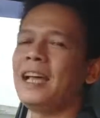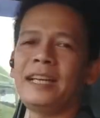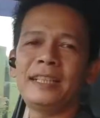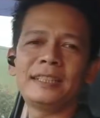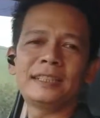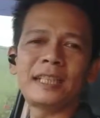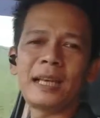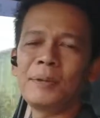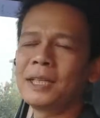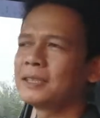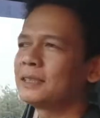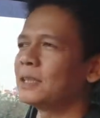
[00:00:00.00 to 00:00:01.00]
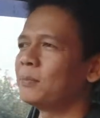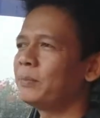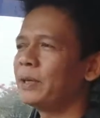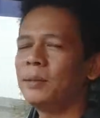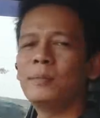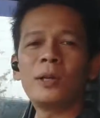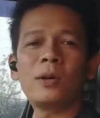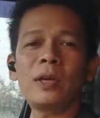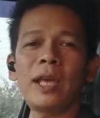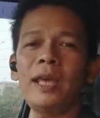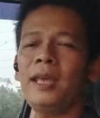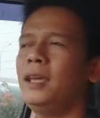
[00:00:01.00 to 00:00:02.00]
dari Sabang sampai
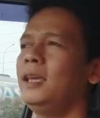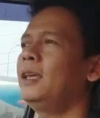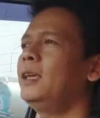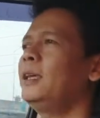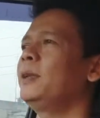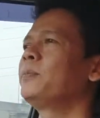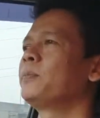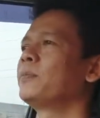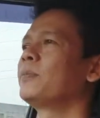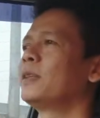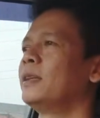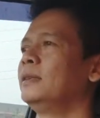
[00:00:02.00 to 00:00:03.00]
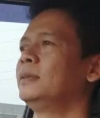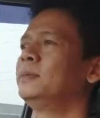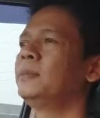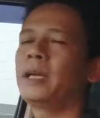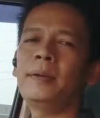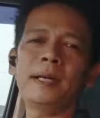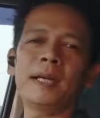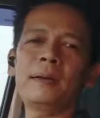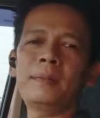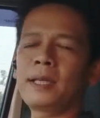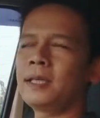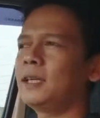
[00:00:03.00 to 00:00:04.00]
Merauke. Bagaimana
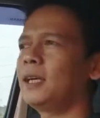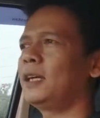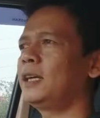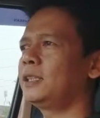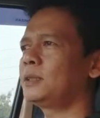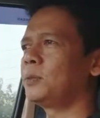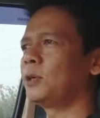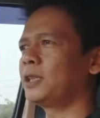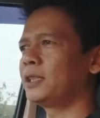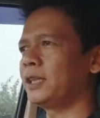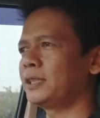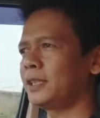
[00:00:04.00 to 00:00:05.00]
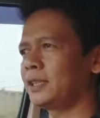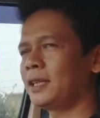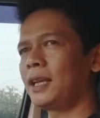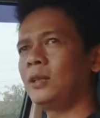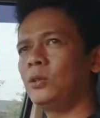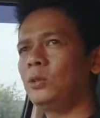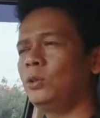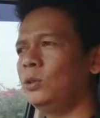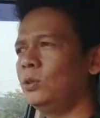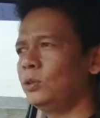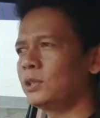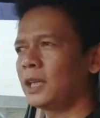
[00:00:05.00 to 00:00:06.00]
kabarnya? Semoga sehat-sehat
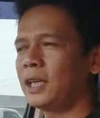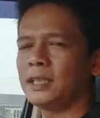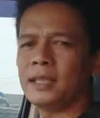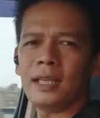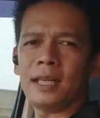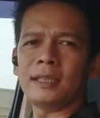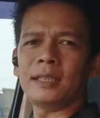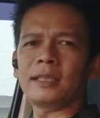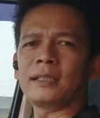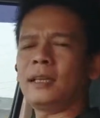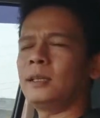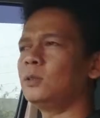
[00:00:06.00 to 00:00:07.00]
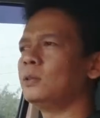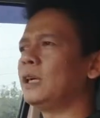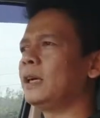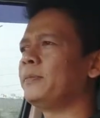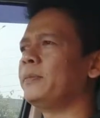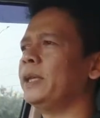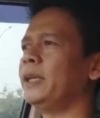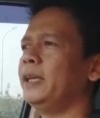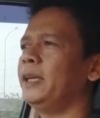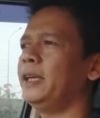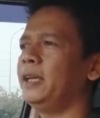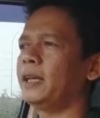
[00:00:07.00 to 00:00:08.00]
selalu, usahanya lancar selalu.
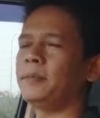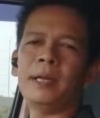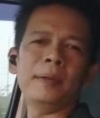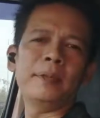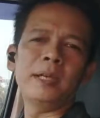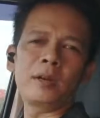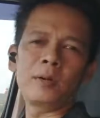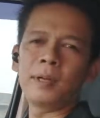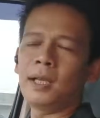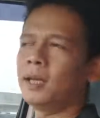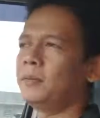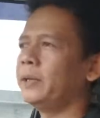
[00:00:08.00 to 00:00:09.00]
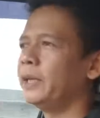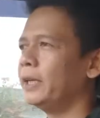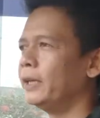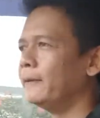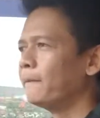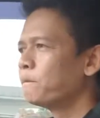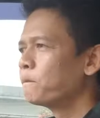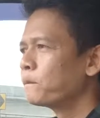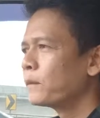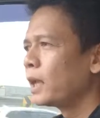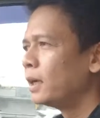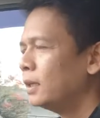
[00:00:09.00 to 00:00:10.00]
Amin, amin, amin, ya robbal alamin.
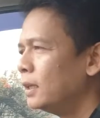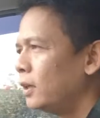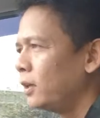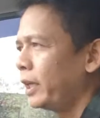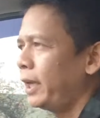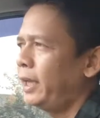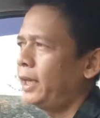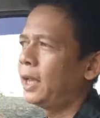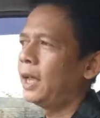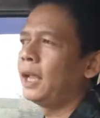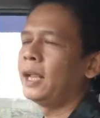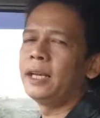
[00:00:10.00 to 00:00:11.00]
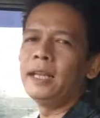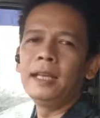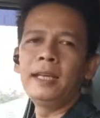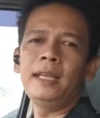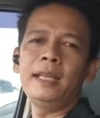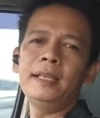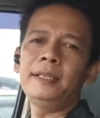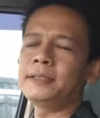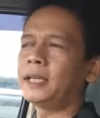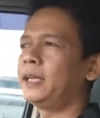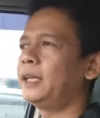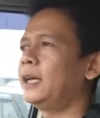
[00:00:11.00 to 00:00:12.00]
Oke, nah hari ini
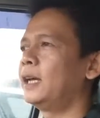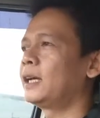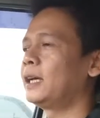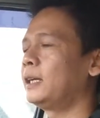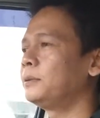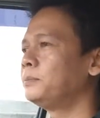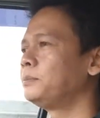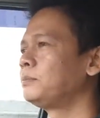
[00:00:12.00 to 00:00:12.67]
saya akan